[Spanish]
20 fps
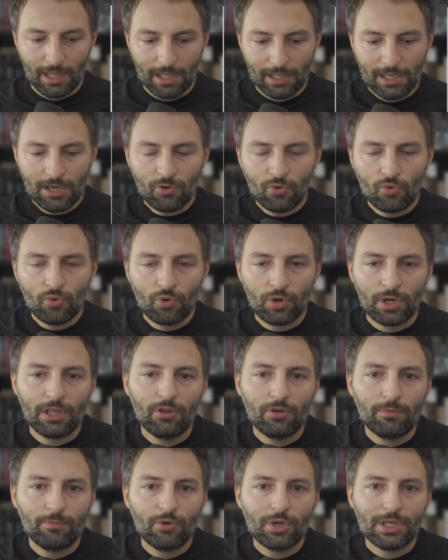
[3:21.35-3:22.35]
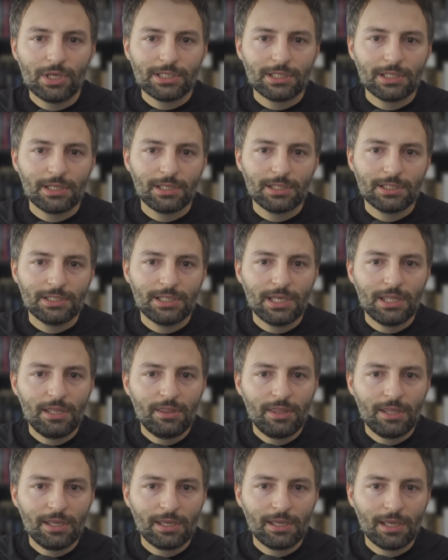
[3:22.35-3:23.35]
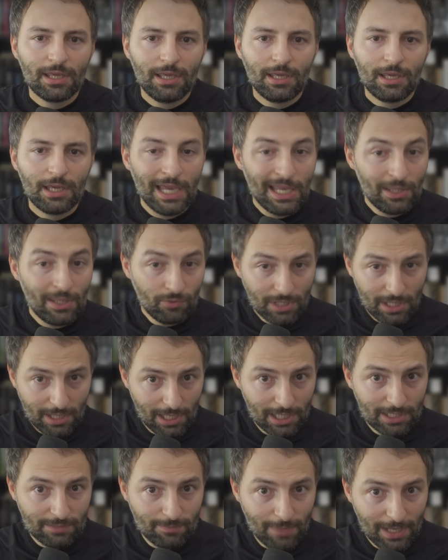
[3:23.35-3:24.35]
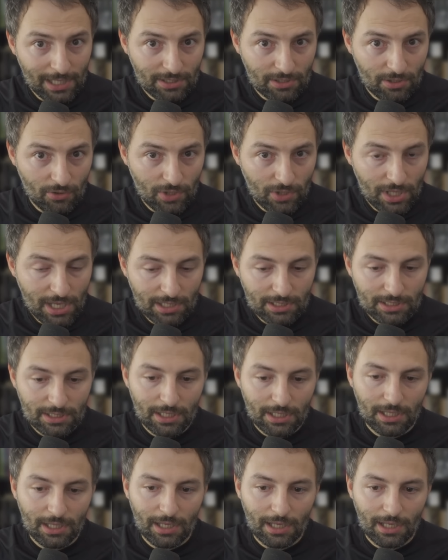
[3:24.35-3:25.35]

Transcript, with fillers: ¿Qué ha ocurrido? Pues se dice que en una de las varias teorías,